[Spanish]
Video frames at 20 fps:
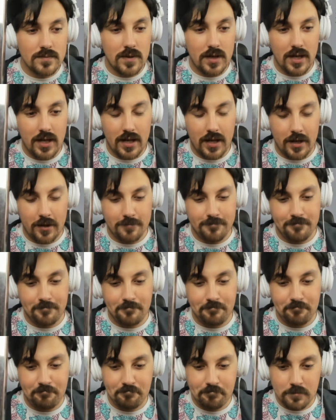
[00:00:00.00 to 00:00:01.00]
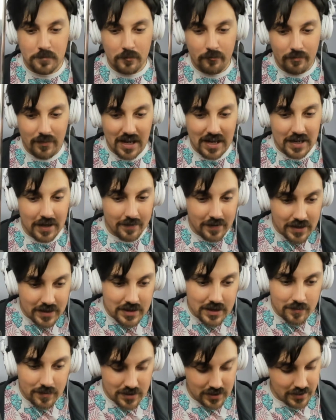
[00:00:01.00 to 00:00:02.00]
Em,
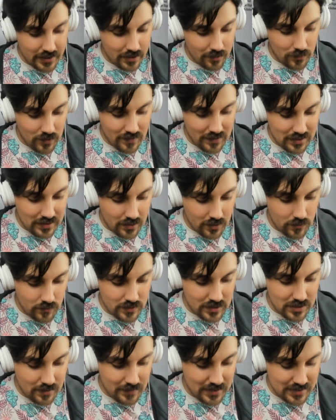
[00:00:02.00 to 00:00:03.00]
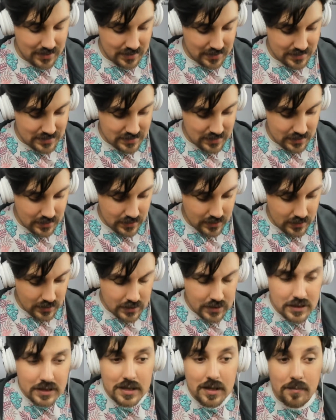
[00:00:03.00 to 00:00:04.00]
Evidentemente queríamos hablar de un tema interesante.
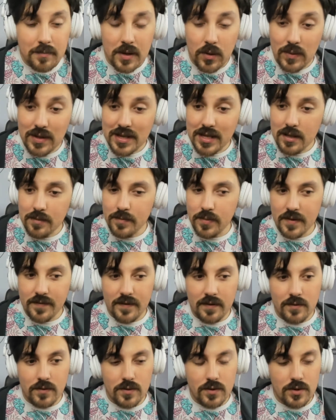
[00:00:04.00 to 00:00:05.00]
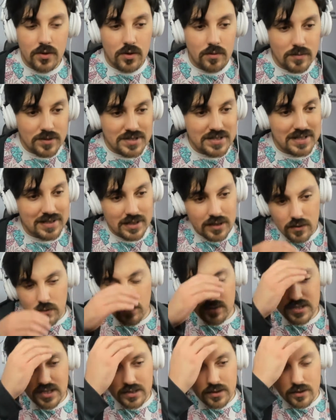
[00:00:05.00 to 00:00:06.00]
Me cuentan, por favor, cómo se está
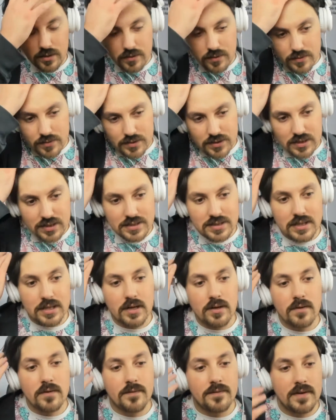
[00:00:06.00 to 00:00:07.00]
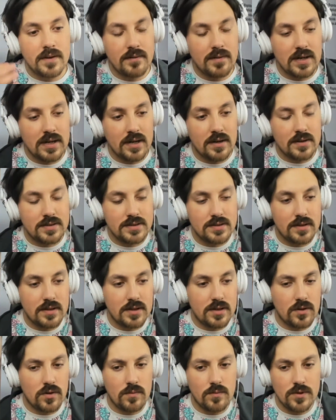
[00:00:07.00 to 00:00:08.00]
escuchando, ¿no? Si, si tienen un feedback
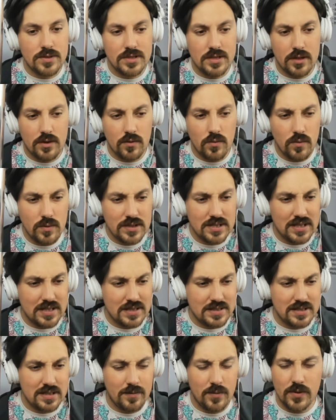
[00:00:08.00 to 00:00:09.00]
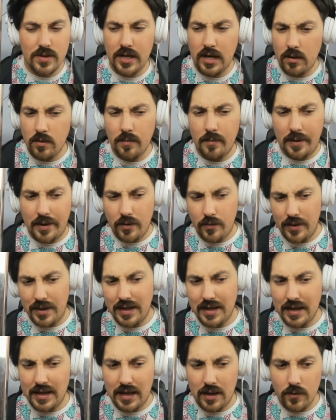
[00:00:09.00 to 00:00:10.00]
hacer cómo se escucha, si podríamos
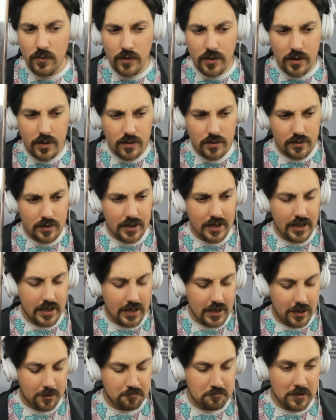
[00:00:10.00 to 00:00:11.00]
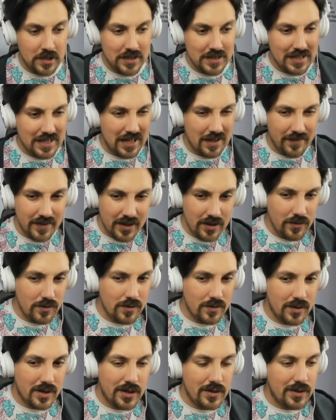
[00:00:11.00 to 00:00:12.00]
mejorar el audio. Eh, el video
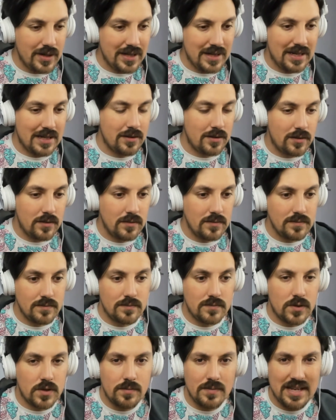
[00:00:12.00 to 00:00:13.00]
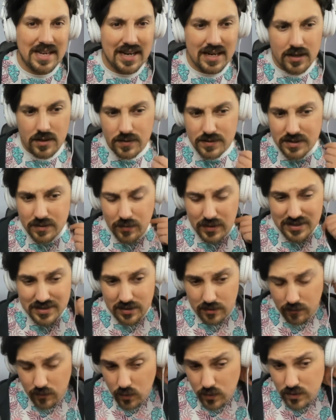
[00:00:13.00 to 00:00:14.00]
no creo que tanto. No, mi cara no se puede
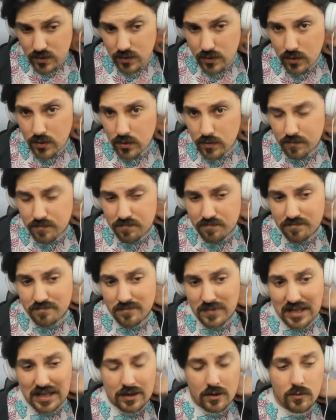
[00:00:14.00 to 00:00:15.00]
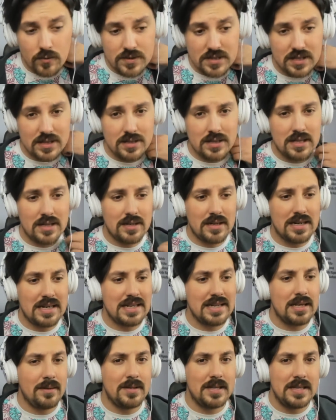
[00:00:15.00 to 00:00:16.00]
hacer mucho. Las luces están
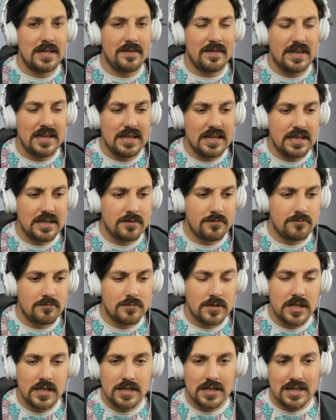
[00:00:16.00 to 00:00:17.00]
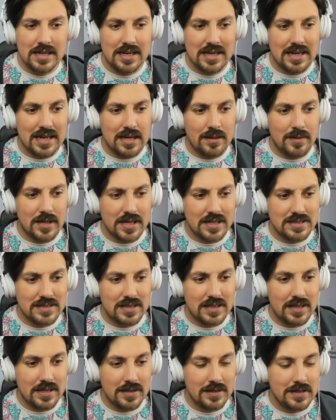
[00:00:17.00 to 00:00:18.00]
relativamente bien. La cámara,
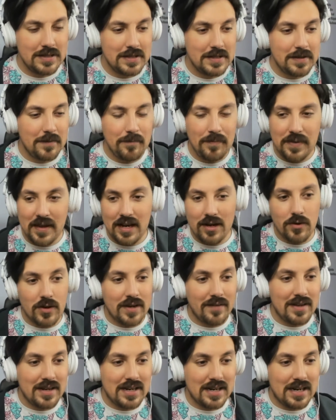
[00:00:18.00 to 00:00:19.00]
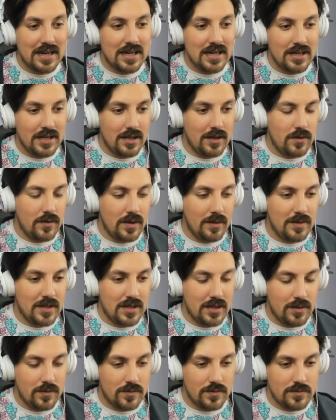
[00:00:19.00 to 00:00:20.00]
etcétera. Eh, lo que ven acá, eh,
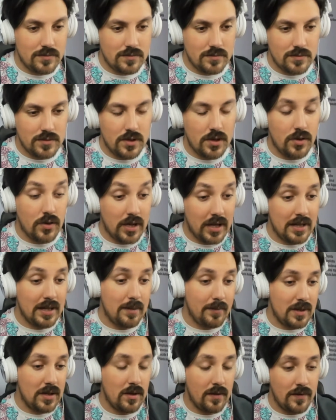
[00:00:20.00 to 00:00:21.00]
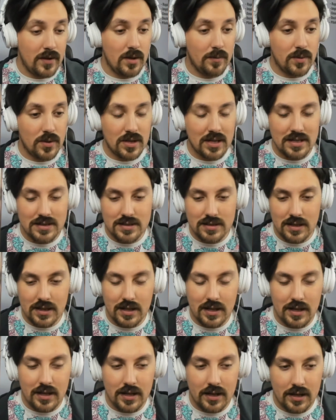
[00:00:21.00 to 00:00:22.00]
obviamente, un, los que están viendo el video podcast,
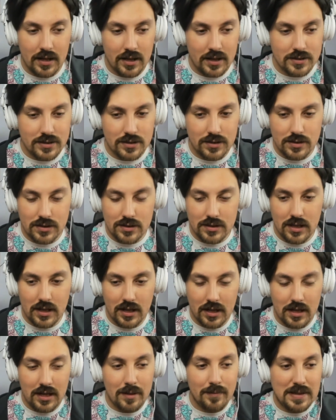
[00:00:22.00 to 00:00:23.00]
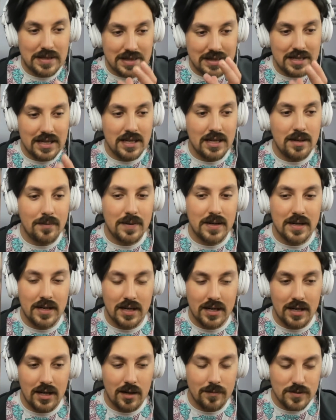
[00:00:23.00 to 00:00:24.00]
es la pantalla para
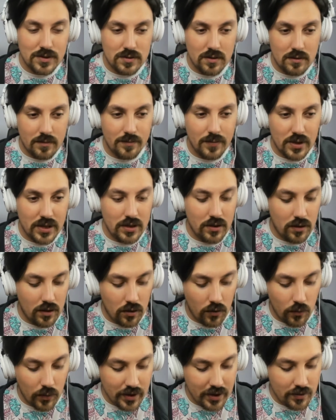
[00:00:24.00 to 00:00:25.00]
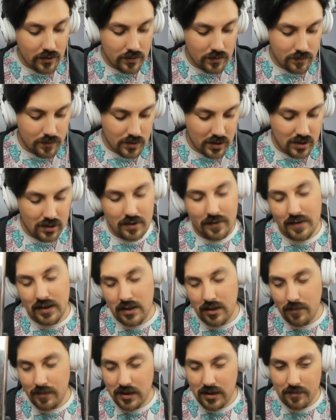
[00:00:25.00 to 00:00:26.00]
que absorba un poquito el ruido, porque
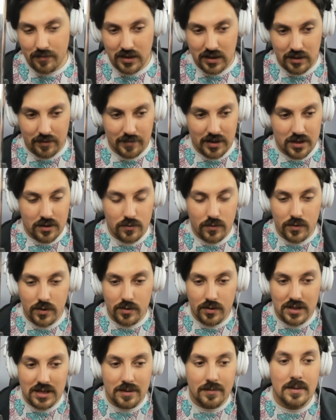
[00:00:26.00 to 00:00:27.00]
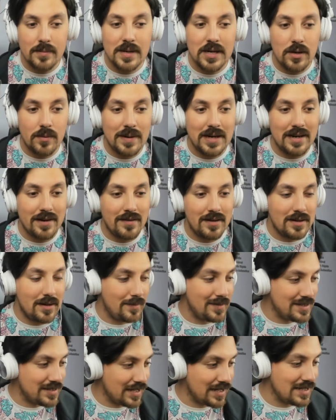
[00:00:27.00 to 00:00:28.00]
evidentemente mi, mi estudio no está preparado para grabar, a
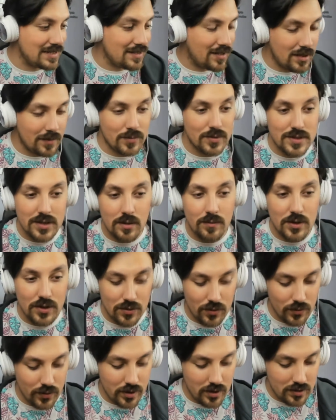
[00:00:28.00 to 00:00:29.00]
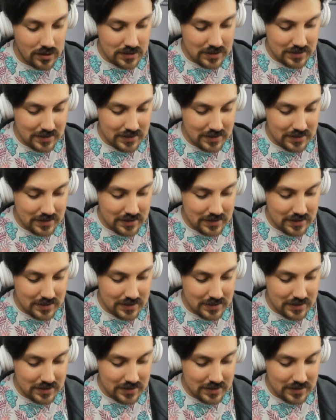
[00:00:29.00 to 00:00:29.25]
pesar que le puse como estudio.